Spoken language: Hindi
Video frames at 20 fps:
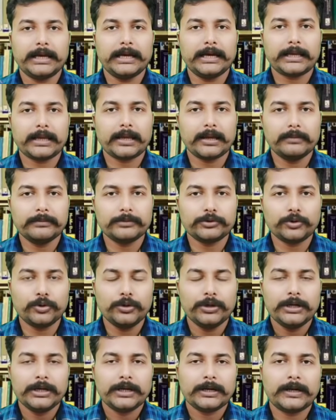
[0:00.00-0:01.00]
है कि हम तो
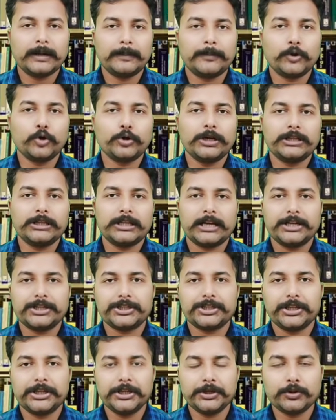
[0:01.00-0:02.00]
कपड़ों की तरह
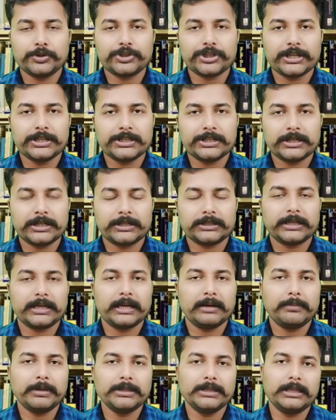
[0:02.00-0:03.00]
शरीर को चेंज करते
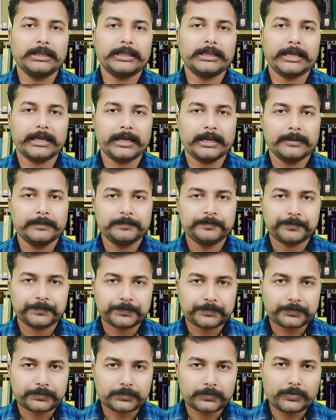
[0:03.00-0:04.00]
हैं बदलते हैं
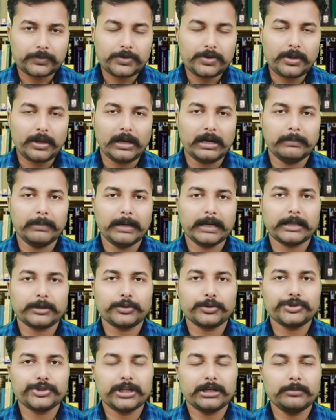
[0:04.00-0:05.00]
हमारा
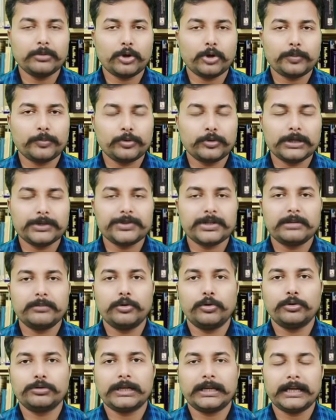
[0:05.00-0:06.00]
तो जन्म और पुनर्जन्म
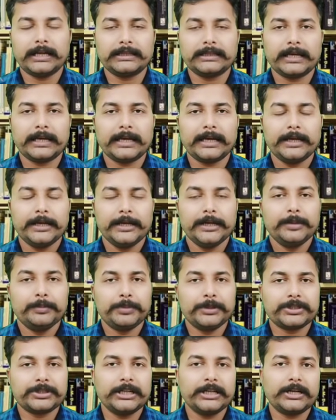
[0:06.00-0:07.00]
होता रहता है
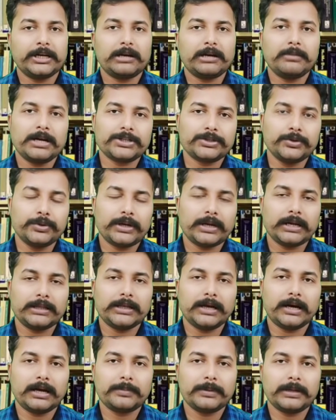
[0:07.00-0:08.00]
पिछले कर्माशयों के
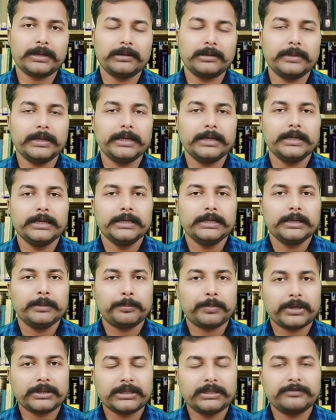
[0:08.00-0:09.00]
आधार पर हमें
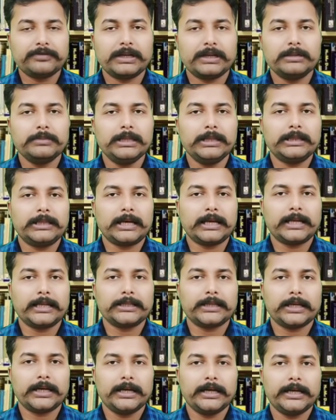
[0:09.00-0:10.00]
प्रतिफल मिलता
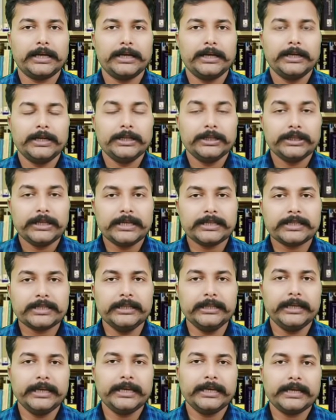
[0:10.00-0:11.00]
रहता है
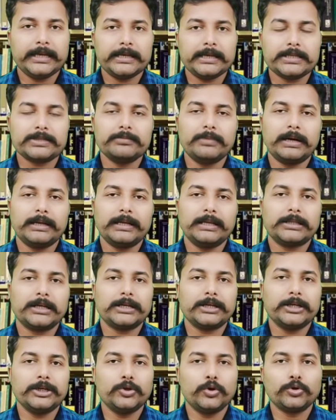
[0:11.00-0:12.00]
इसलिए इस मान्यता
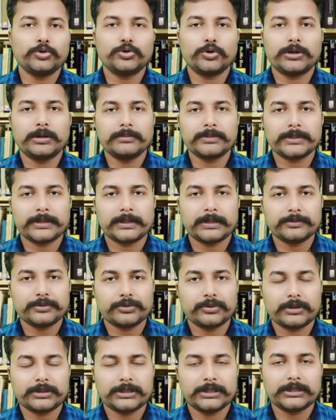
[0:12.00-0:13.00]
के लोग तो कम से कम
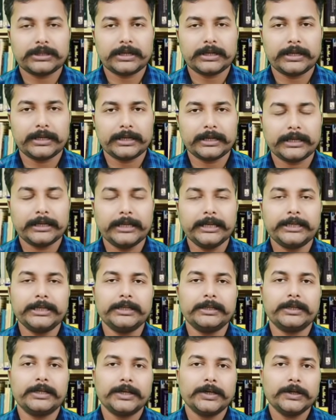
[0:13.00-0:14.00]
सुरक्षित रहेंगे लेकिन